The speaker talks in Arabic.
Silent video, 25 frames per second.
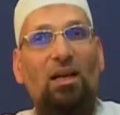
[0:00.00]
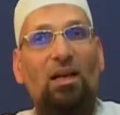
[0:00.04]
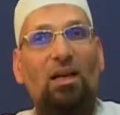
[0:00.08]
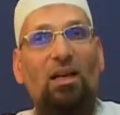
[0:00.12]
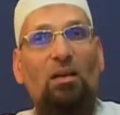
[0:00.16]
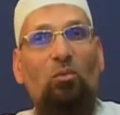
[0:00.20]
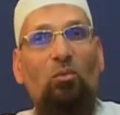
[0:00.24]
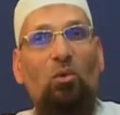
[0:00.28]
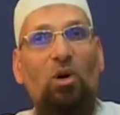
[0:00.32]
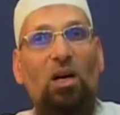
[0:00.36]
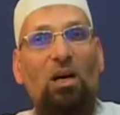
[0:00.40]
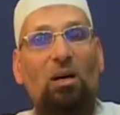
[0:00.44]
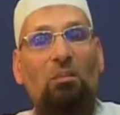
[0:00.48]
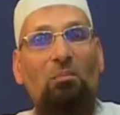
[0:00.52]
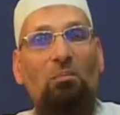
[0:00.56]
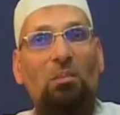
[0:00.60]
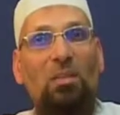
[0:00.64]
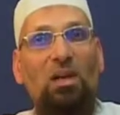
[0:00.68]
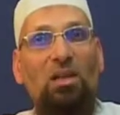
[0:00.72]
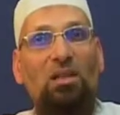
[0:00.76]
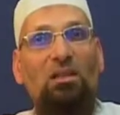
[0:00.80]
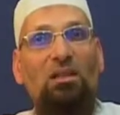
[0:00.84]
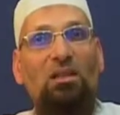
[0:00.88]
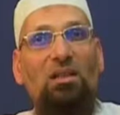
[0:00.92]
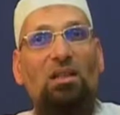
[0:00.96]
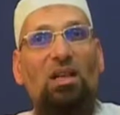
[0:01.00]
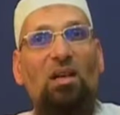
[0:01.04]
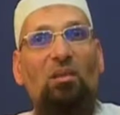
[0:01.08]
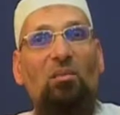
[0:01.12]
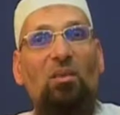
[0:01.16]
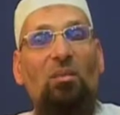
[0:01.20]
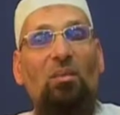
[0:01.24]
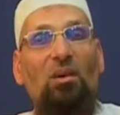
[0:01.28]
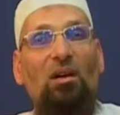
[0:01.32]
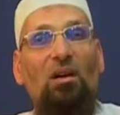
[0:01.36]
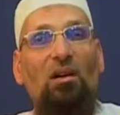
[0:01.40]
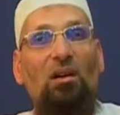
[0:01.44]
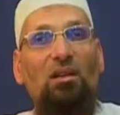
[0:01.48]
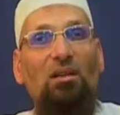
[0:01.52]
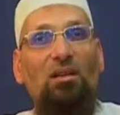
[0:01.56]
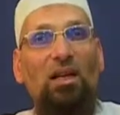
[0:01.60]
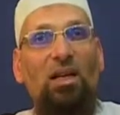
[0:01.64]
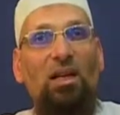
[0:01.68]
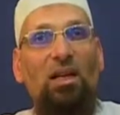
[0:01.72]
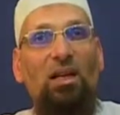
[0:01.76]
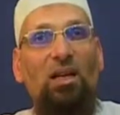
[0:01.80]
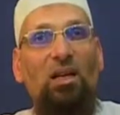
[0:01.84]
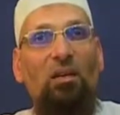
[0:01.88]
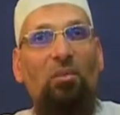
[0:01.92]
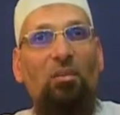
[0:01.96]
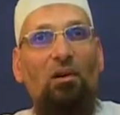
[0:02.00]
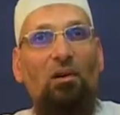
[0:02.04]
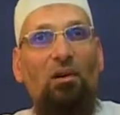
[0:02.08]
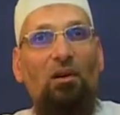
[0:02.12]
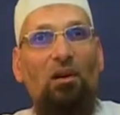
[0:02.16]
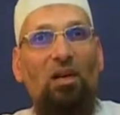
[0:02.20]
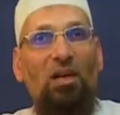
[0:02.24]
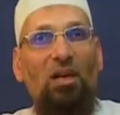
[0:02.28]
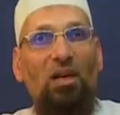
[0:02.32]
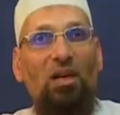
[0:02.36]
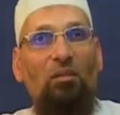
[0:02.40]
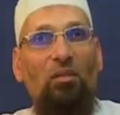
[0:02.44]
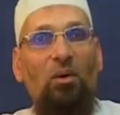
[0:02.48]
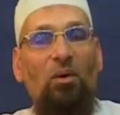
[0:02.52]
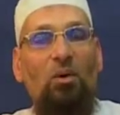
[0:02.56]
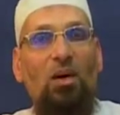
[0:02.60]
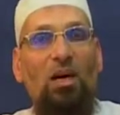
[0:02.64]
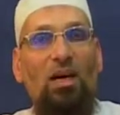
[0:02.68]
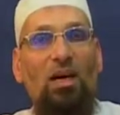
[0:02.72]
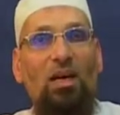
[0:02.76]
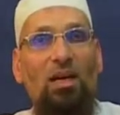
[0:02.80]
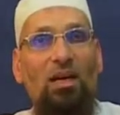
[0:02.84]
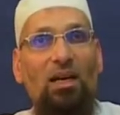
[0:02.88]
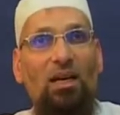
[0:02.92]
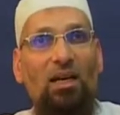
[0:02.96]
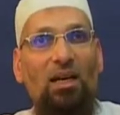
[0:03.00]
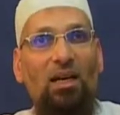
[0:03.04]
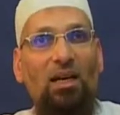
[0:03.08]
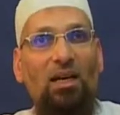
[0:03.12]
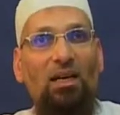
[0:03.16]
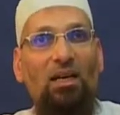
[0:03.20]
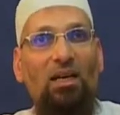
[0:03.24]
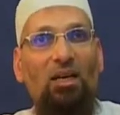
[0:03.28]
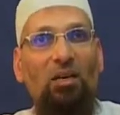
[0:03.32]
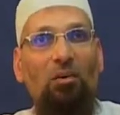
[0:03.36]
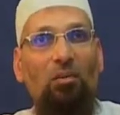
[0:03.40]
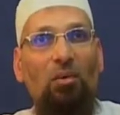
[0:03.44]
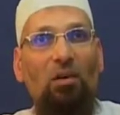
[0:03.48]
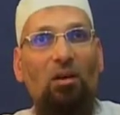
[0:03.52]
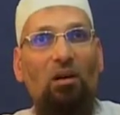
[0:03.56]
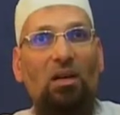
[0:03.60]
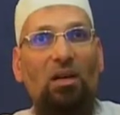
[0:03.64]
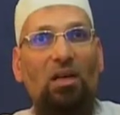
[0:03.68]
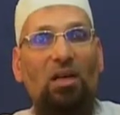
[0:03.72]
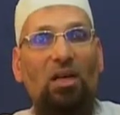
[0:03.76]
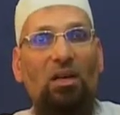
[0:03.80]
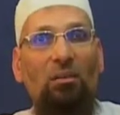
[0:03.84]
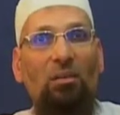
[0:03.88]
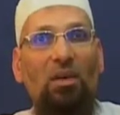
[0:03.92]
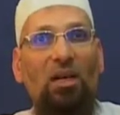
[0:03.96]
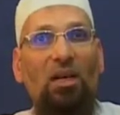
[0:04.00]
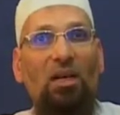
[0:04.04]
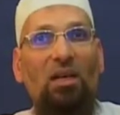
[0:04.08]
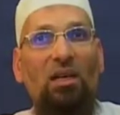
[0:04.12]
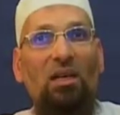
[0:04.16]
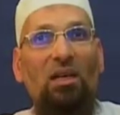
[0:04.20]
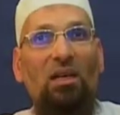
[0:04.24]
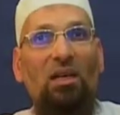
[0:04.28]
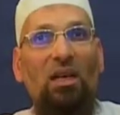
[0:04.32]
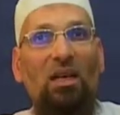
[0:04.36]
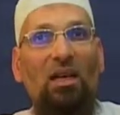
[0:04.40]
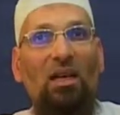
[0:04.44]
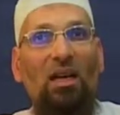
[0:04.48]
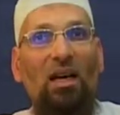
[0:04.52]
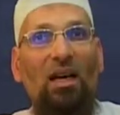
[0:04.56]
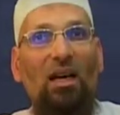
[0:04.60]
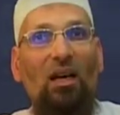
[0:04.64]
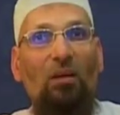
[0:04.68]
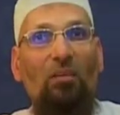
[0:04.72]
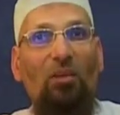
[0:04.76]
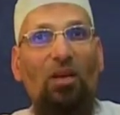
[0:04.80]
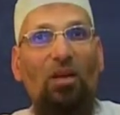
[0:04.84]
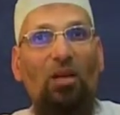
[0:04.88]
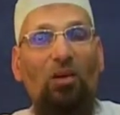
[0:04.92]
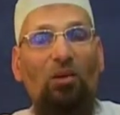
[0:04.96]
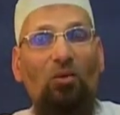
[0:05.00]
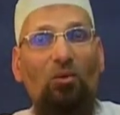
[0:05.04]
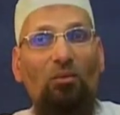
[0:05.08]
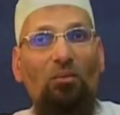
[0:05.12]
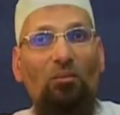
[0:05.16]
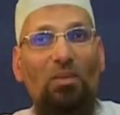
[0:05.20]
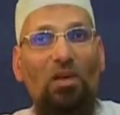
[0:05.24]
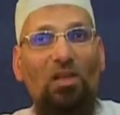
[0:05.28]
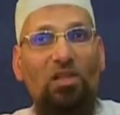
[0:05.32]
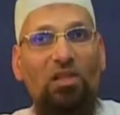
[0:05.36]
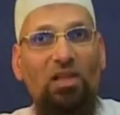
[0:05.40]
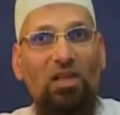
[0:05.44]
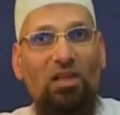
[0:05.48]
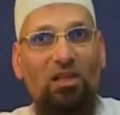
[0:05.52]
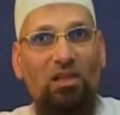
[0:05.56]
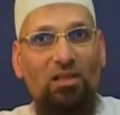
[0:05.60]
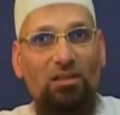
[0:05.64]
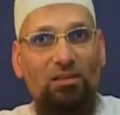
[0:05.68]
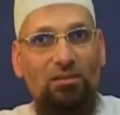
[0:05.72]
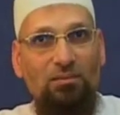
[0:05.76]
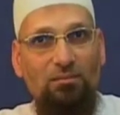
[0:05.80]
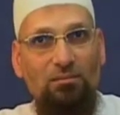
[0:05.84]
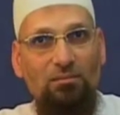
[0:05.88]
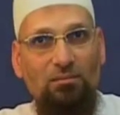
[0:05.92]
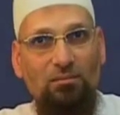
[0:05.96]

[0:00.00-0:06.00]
آل محمد كما باركت على إبراهيم وعلى آل إبراهيم إنك حميد مجيد